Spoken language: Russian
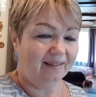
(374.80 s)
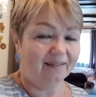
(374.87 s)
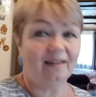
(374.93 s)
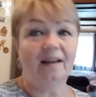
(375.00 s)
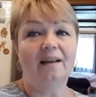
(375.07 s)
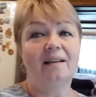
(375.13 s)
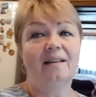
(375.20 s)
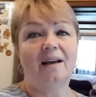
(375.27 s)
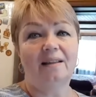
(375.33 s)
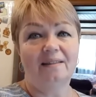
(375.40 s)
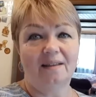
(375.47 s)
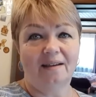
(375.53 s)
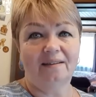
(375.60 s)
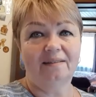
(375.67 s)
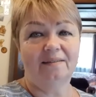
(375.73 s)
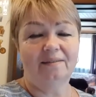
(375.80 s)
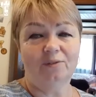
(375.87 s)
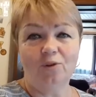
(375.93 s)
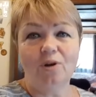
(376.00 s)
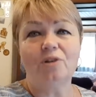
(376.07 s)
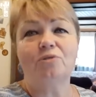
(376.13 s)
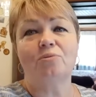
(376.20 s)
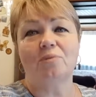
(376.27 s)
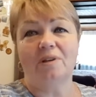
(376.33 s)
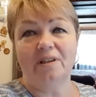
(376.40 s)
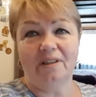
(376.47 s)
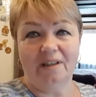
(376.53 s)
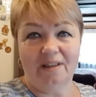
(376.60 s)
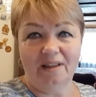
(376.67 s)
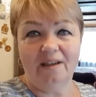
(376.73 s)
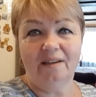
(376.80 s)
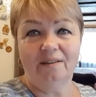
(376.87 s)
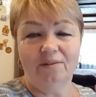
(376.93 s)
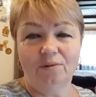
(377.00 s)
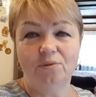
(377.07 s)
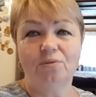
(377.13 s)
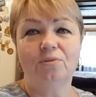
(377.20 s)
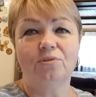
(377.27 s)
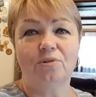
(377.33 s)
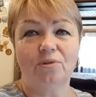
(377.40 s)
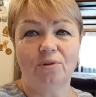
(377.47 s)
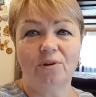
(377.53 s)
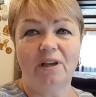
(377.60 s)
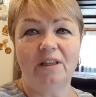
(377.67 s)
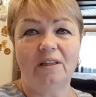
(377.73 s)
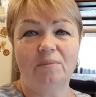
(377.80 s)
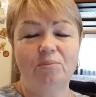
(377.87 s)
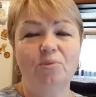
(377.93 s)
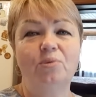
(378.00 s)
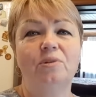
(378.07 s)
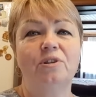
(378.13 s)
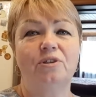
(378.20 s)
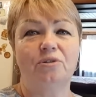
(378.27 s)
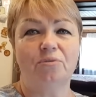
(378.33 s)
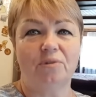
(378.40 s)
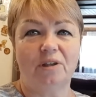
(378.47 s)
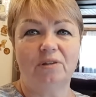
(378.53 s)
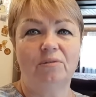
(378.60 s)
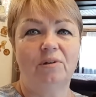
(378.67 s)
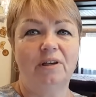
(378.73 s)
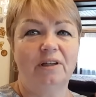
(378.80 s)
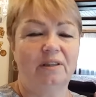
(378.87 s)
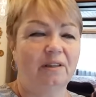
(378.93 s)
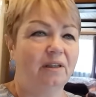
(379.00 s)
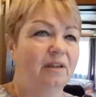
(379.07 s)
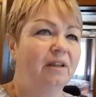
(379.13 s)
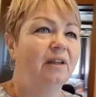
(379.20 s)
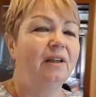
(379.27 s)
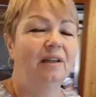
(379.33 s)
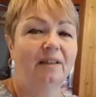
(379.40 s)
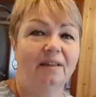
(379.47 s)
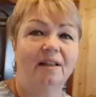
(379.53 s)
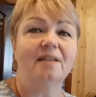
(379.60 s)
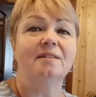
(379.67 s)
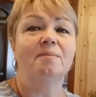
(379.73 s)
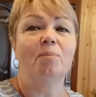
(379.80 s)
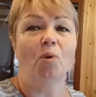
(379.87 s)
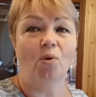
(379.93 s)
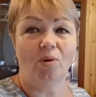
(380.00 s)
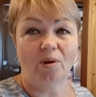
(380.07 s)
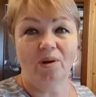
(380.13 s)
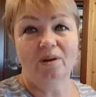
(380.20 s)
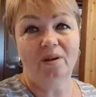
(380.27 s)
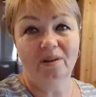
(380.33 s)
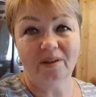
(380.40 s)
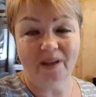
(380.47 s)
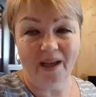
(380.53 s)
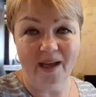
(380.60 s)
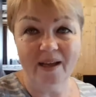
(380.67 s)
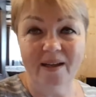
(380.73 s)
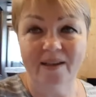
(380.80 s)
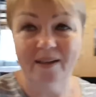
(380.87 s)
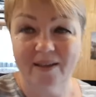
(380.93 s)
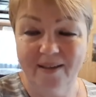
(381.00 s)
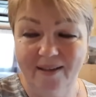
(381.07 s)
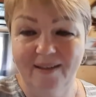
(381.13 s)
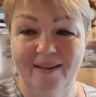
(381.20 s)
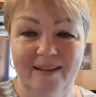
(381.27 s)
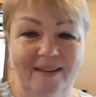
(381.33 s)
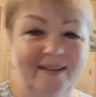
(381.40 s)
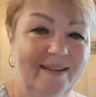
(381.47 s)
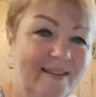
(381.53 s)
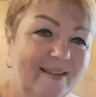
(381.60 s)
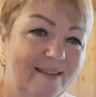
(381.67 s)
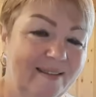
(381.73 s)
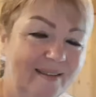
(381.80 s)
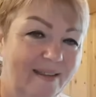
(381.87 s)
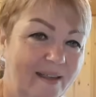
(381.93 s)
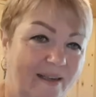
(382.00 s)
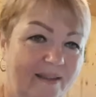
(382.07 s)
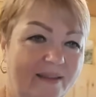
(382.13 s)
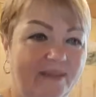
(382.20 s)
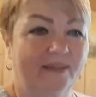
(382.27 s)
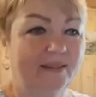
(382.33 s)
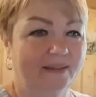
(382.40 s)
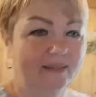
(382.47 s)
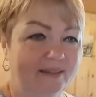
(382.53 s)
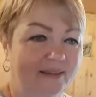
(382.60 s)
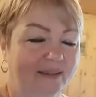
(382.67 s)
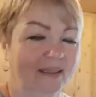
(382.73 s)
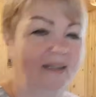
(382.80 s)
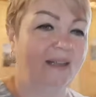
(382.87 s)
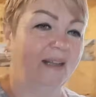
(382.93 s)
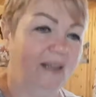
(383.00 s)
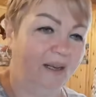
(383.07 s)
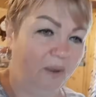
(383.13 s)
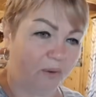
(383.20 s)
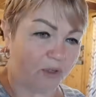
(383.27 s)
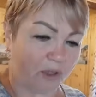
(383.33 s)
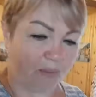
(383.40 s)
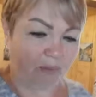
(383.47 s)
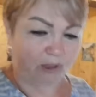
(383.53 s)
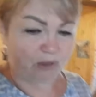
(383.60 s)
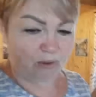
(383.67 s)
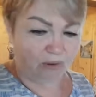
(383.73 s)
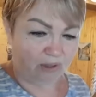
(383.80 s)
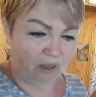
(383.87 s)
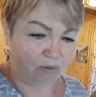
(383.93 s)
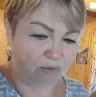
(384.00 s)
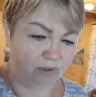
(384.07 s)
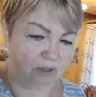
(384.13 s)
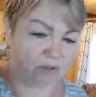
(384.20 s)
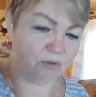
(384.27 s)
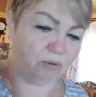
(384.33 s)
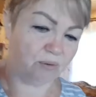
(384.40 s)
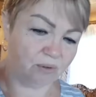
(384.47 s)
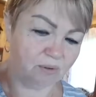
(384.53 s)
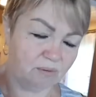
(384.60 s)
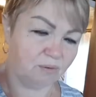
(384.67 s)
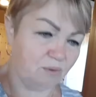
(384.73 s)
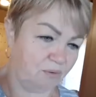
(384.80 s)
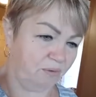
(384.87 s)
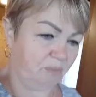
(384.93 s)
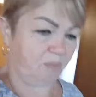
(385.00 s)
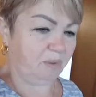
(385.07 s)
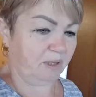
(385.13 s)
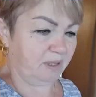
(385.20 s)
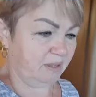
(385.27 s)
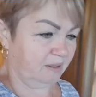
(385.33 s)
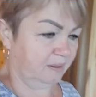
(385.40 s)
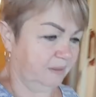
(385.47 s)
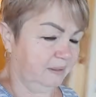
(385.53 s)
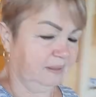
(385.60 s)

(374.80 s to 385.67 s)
Да и ладно. Ну а что делать, да? Ну ушло лето. Будет еще одно лето. Даст Бог. Да? Да. Лешек пошел на улицу кофе пить.